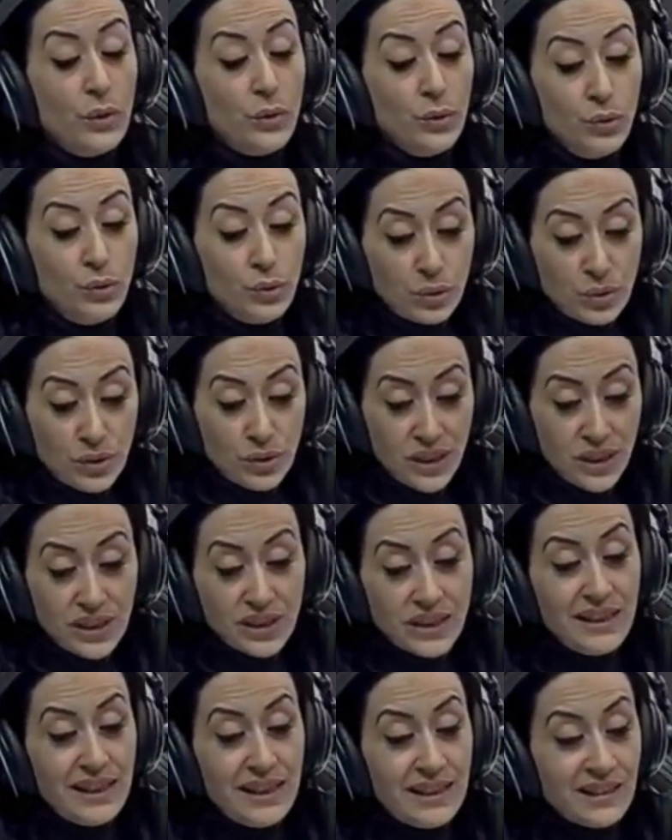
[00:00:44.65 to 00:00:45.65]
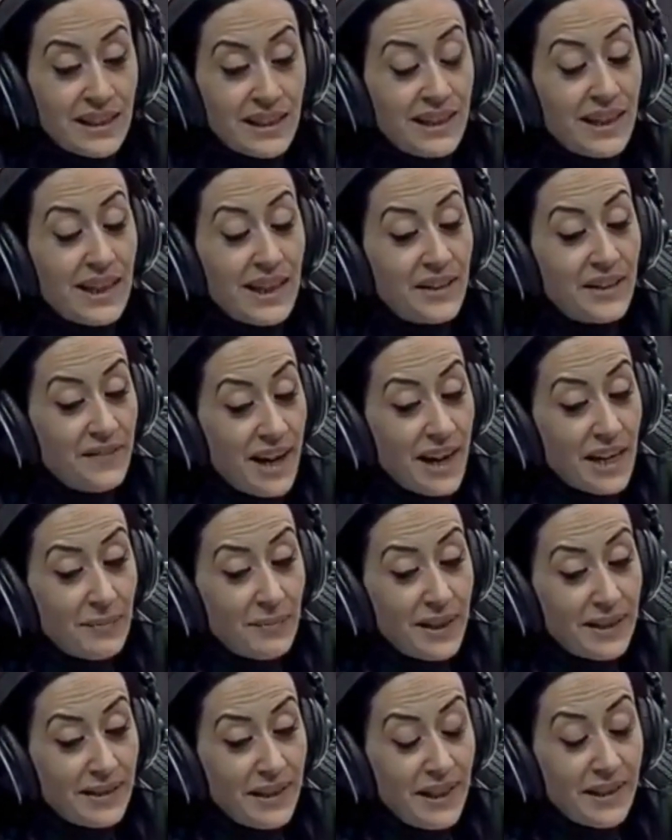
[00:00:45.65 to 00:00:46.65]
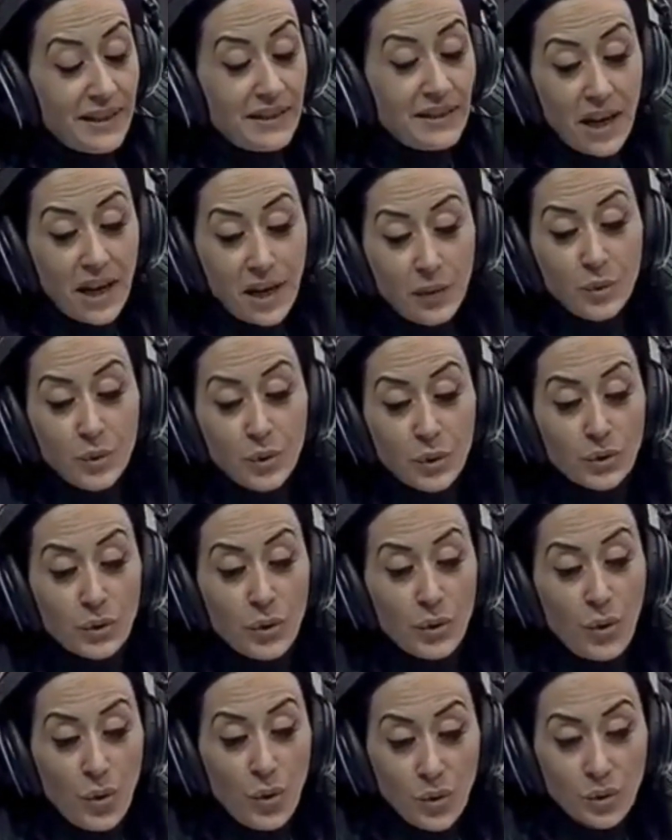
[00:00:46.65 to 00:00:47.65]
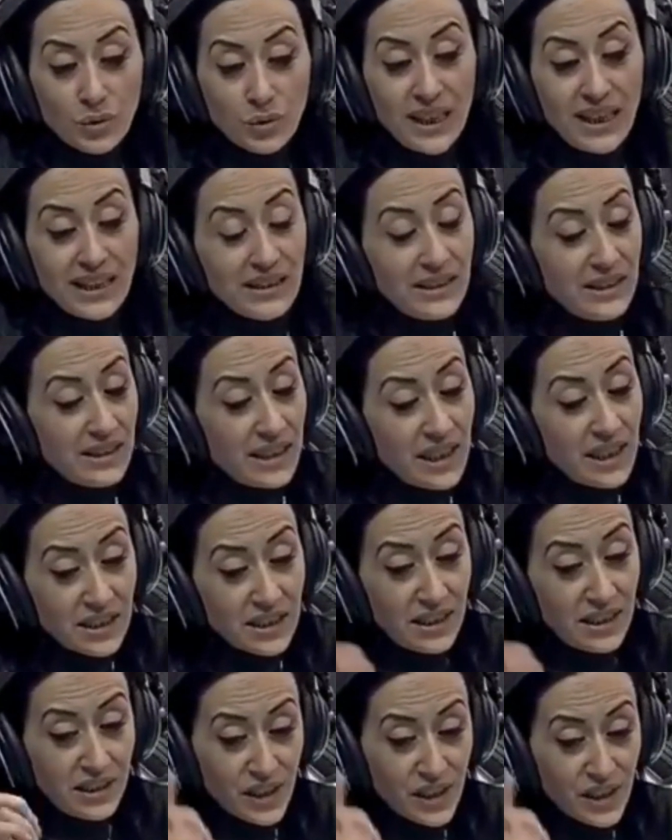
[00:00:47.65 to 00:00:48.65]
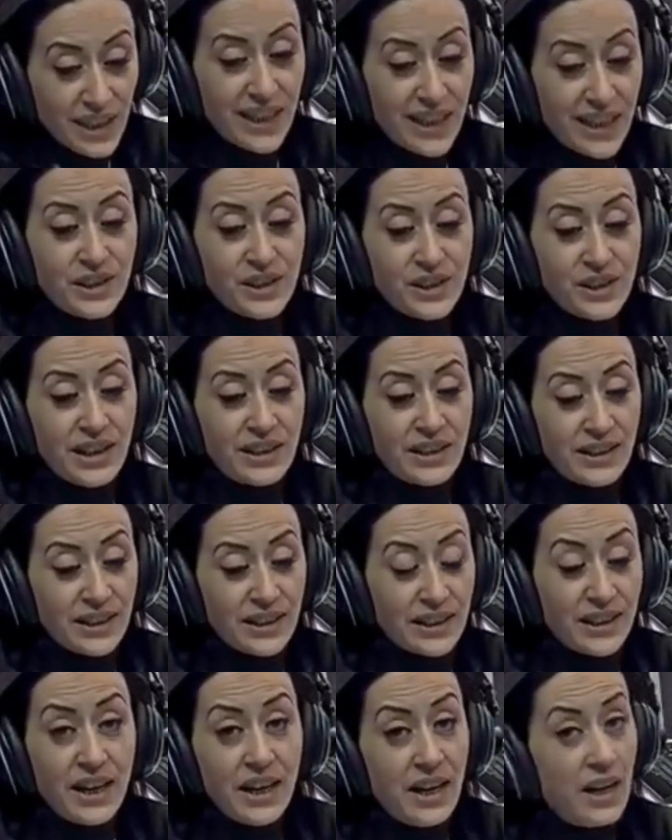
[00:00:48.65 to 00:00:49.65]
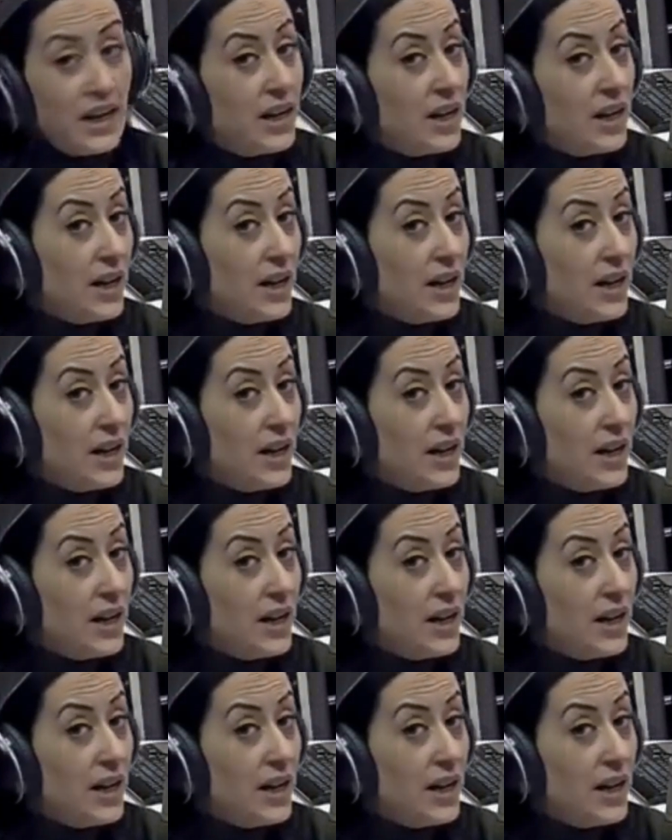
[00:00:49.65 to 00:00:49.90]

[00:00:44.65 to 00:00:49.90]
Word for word: üst geçide zarar vermeden kamyonu oradan nasıl çıkaracaklarına